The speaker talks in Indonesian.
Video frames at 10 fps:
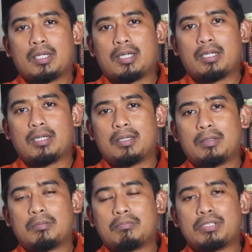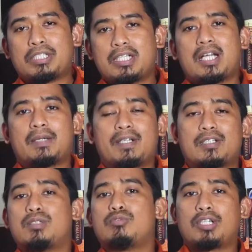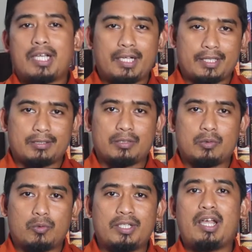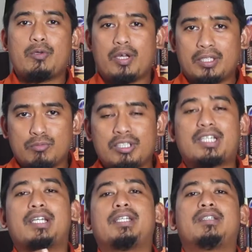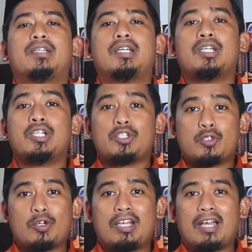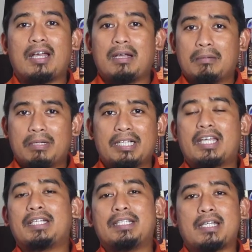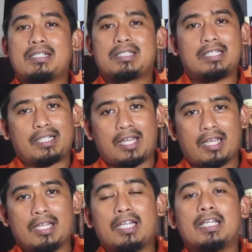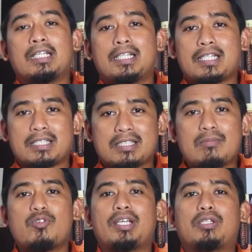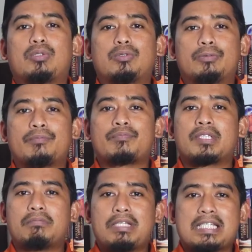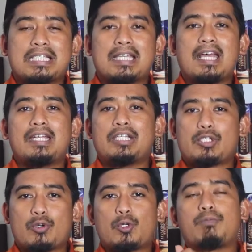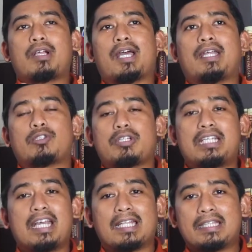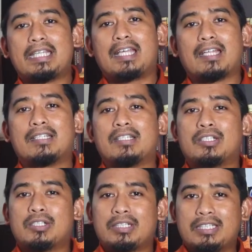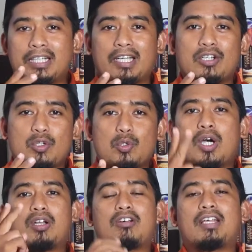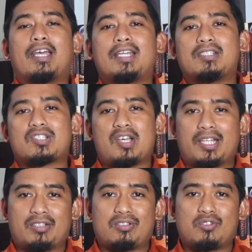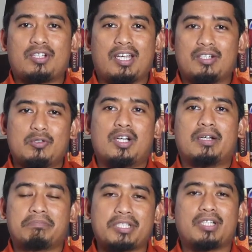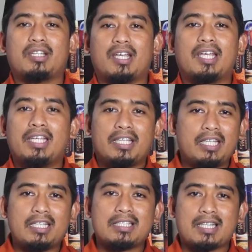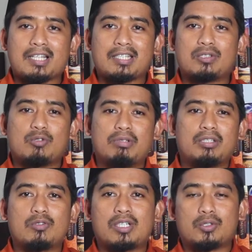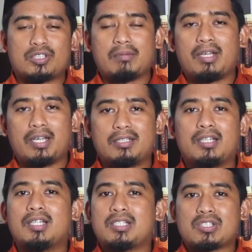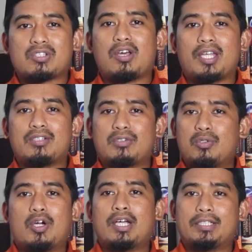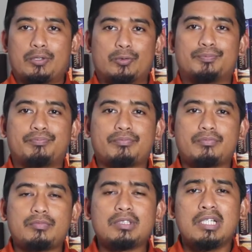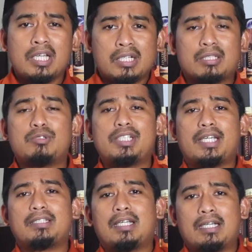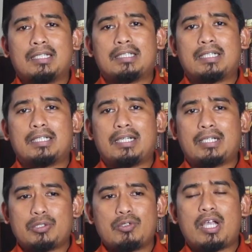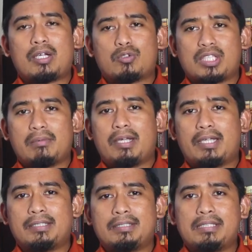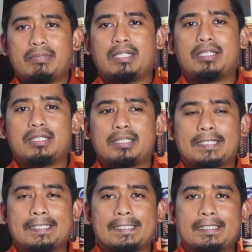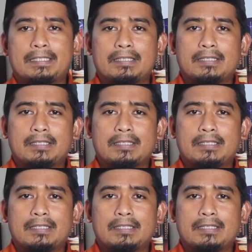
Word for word: uh, mencegah kepada kemungkaran wa nahyu an munkarin juga bagian dari sedekah. Dan semua itu bisa dicukupkan atau digantikan dengan dua rakaat salat sunnah duha. Masya Allah. Ini salah satu bentuk keutamaan salat duha itu. Kemudian eh, ada juga keutamaan di mana eh,